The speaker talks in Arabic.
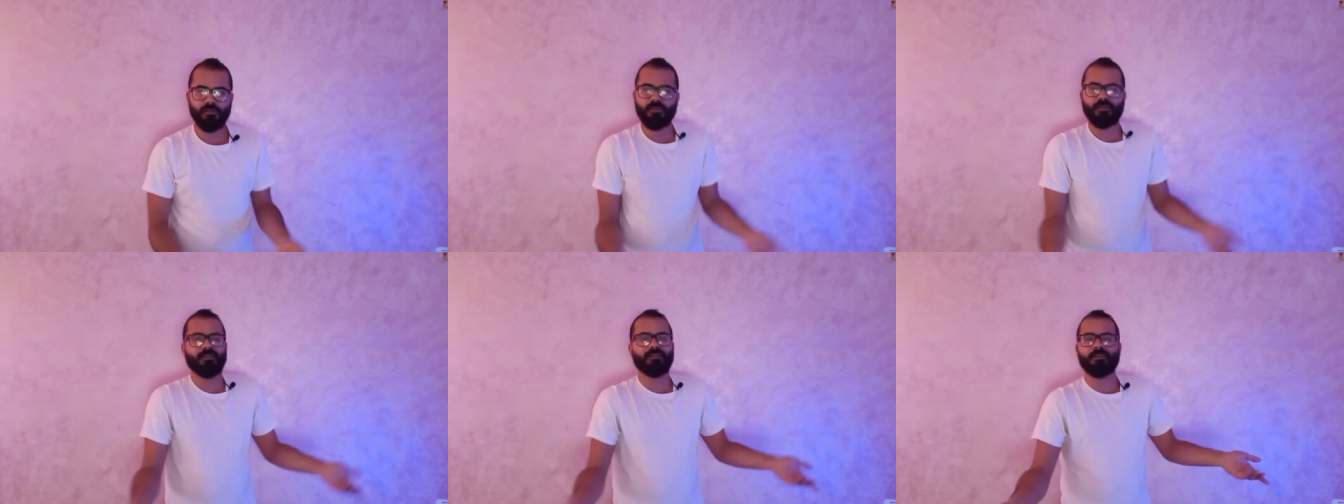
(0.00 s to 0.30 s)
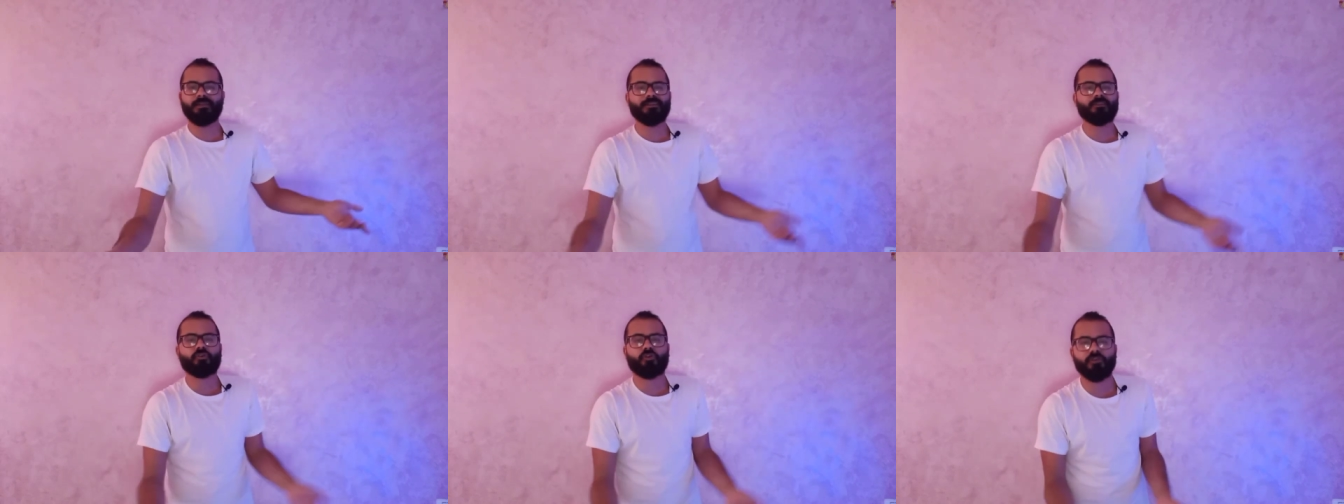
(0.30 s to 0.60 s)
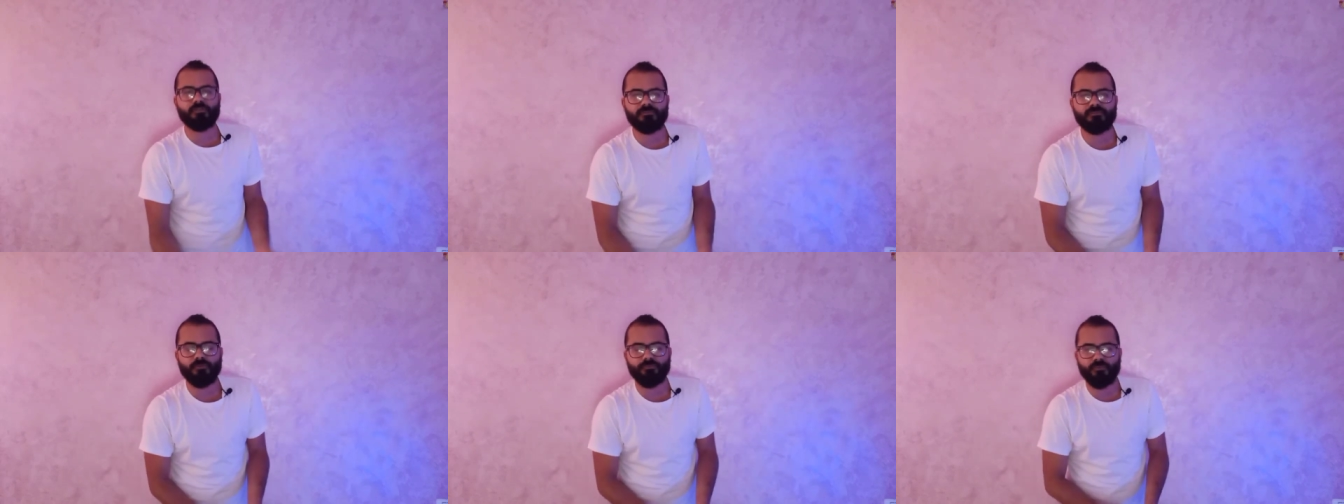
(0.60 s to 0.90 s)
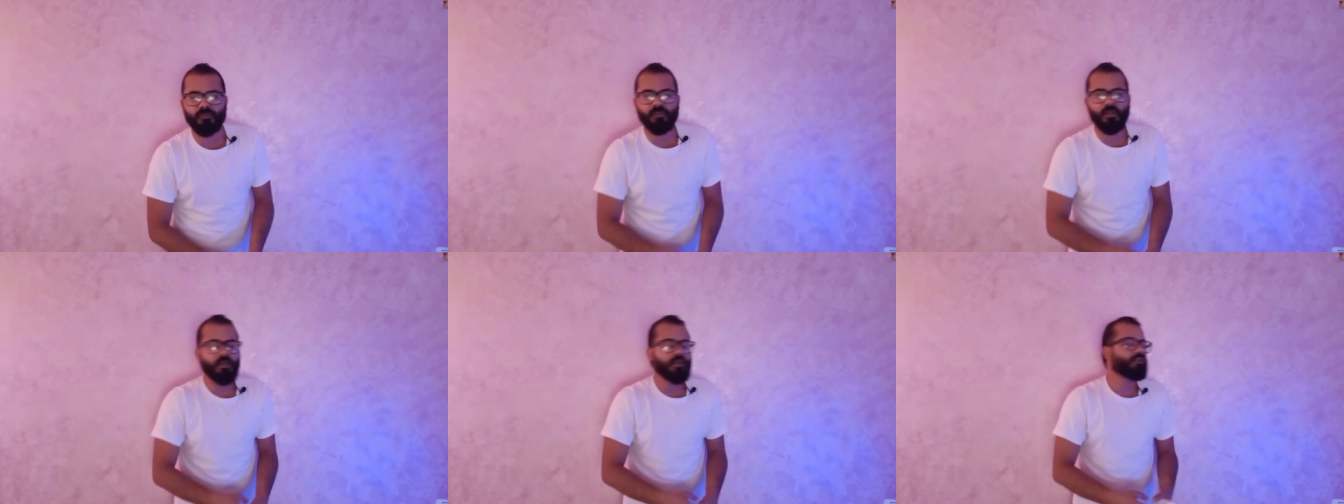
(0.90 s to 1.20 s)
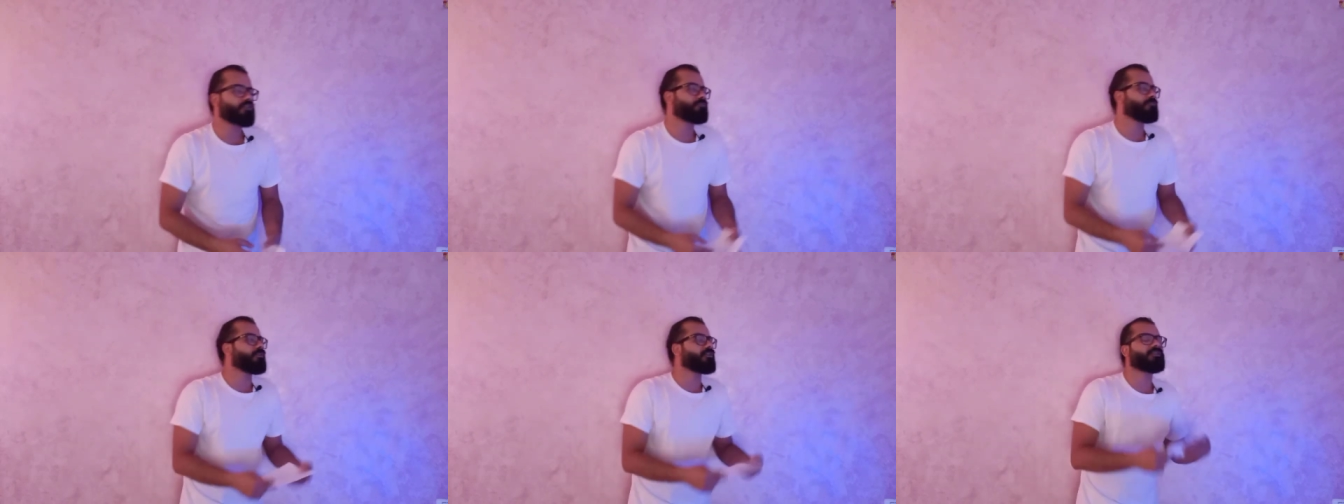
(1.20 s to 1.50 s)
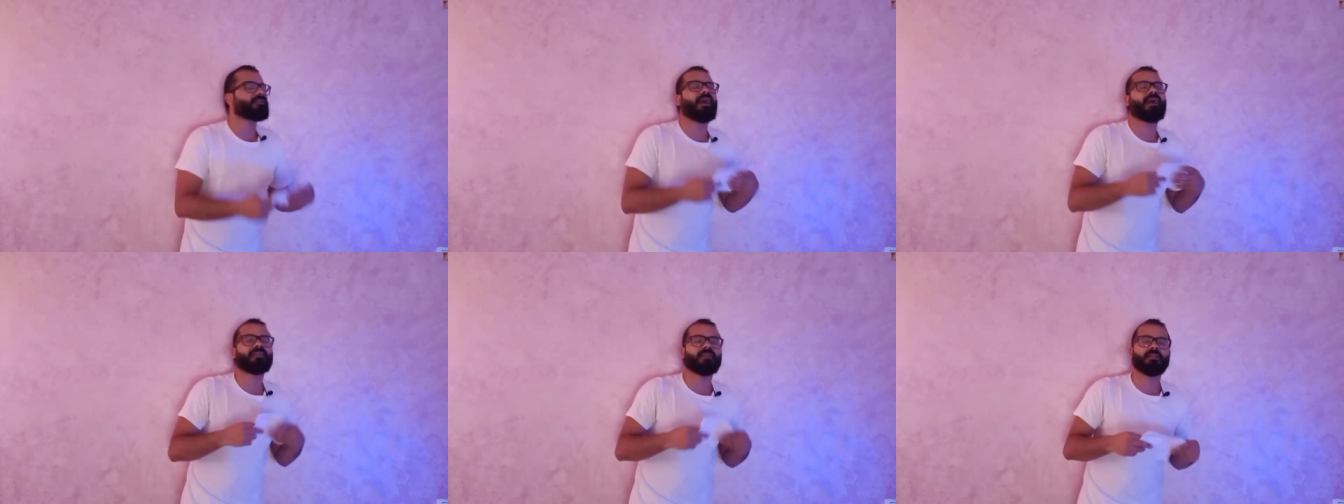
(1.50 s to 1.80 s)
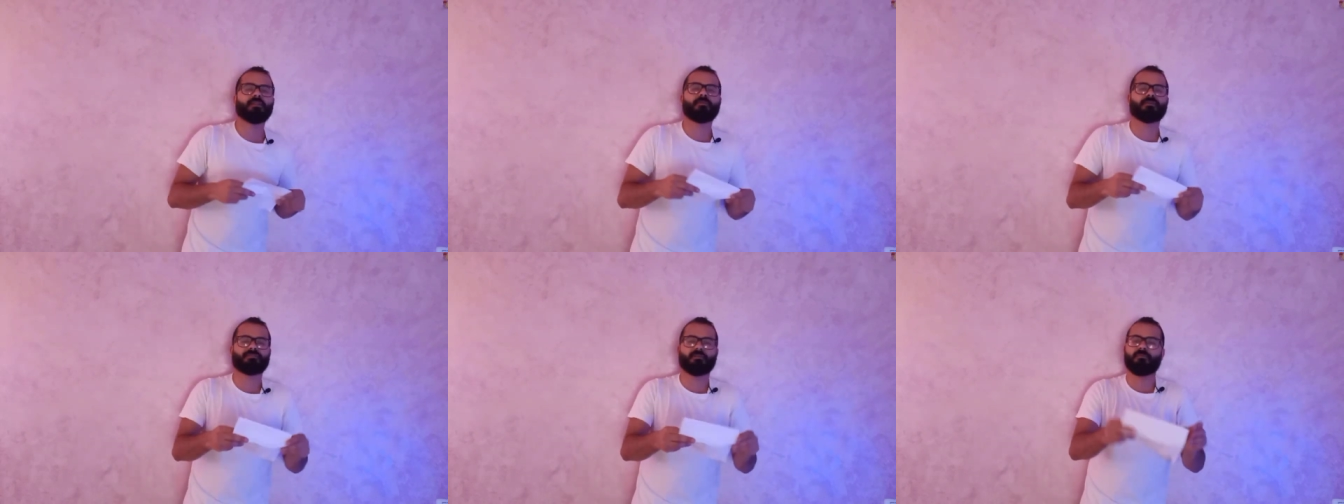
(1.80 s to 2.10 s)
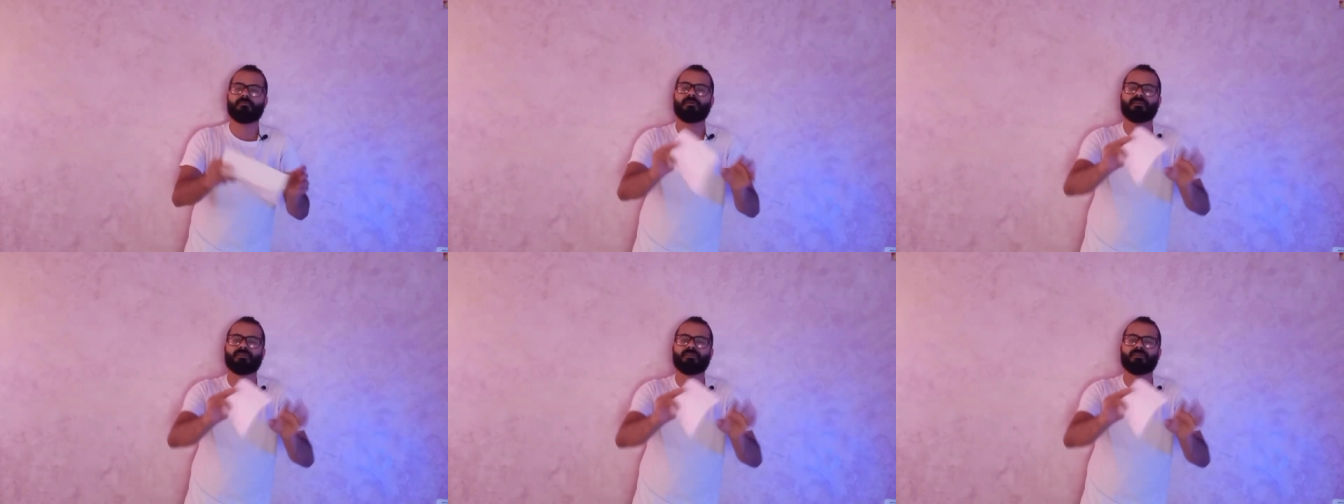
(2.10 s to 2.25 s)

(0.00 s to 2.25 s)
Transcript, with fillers: ايه ايه القصه في كده اشمعنى انا اللي بت...